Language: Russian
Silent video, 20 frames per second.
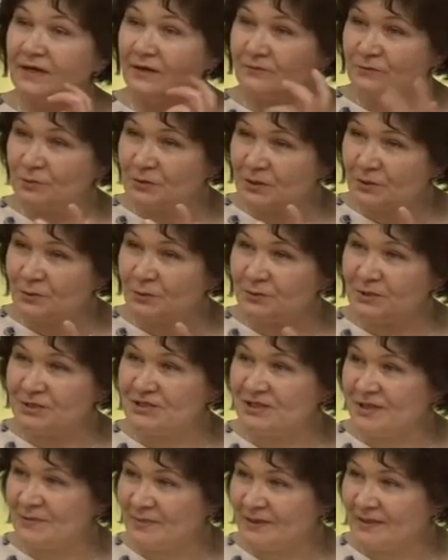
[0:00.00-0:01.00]

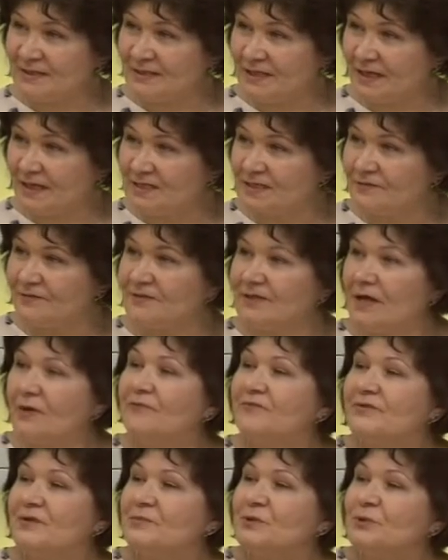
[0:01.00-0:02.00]
внутриглоточное пространство,
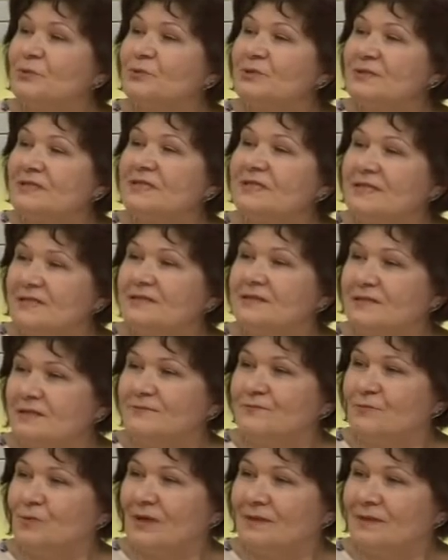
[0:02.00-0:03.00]
там формируется сила звука,